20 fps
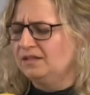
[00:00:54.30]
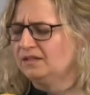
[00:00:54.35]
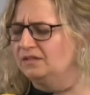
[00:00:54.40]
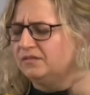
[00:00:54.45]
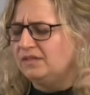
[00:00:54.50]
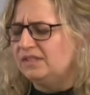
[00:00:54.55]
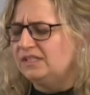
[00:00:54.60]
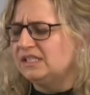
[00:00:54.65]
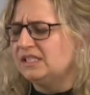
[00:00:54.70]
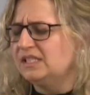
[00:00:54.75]

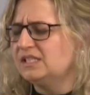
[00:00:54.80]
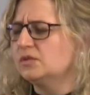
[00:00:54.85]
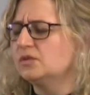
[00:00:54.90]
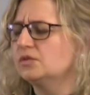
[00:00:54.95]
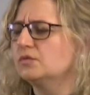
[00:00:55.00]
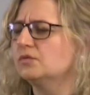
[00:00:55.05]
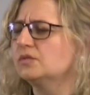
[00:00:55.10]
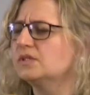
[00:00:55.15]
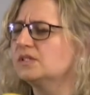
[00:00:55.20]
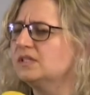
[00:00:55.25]
Denn wenn
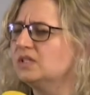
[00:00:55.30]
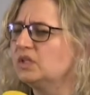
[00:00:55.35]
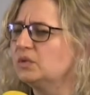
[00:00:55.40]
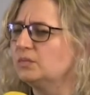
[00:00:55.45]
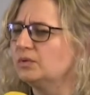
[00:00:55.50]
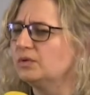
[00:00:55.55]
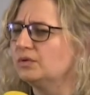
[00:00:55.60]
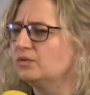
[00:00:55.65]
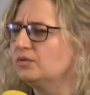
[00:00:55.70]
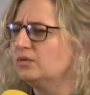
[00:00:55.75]
Jesus uns
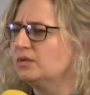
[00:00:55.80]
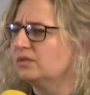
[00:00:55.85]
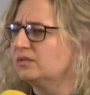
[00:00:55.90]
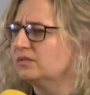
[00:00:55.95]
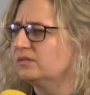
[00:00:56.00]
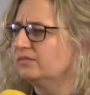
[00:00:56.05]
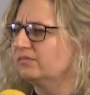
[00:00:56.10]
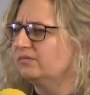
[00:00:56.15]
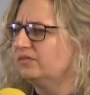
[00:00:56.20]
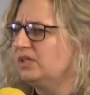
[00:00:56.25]
nicht
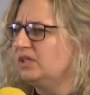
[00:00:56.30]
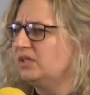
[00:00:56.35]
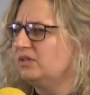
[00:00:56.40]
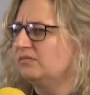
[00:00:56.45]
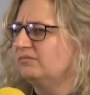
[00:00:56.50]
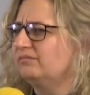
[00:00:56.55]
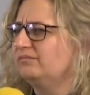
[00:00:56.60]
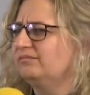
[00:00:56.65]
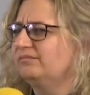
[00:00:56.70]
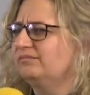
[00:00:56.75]
berührt, wie,
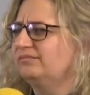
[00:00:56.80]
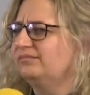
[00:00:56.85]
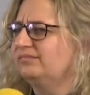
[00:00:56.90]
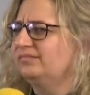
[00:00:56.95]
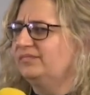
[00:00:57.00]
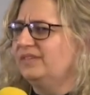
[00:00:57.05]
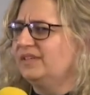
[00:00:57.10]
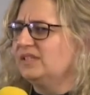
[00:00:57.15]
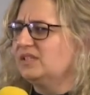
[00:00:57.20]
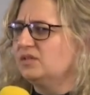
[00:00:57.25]

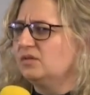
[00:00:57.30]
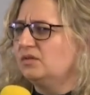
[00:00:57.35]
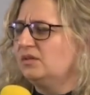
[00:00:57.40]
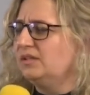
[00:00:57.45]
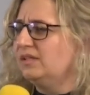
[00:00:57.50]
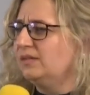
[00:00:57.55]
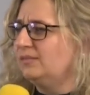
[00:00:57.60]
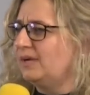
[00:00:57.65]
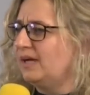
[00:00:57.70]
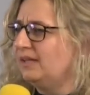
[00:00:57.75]
was
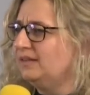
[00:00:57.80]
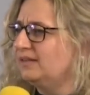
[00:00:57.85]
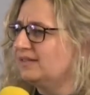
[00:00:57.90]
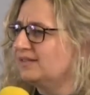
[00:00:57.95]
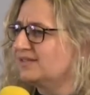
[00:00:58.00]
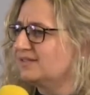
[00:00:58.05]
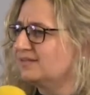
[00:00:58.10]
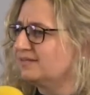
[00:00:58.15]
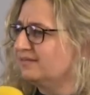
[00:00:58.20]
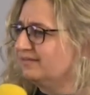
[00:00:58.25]
soll da
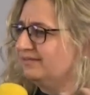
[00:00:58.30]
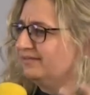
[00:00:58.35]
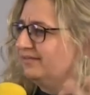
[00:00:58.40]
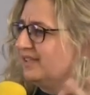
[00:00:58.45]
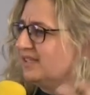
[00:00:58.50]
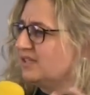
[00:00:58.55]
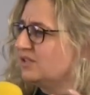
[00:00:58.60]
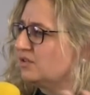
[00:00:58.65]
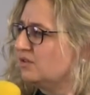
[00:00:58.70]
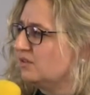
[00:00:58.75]
anders,
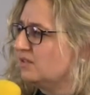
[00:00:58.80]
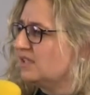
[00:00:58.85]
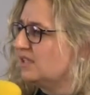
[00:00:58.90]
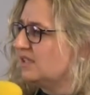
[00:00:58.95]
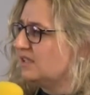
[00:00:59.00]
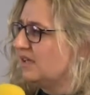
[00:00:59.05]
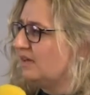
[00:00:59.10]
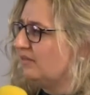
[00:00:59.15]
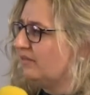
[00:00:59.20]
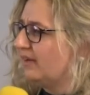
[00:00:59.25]
was soll
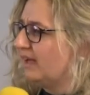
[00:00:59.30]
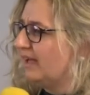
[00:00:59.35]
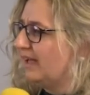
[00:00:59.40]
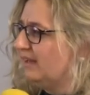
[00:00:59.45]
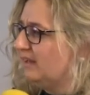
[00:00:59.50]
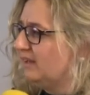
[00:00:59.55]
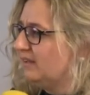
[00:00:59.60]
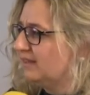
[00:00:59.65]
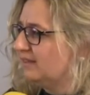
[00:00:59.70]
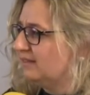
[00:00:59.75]
sich da
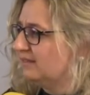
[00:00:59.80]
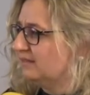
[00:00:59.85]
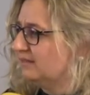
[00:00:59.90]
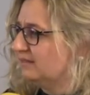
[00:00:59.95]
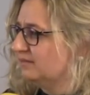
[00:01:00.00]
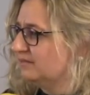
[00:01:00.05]
verändern?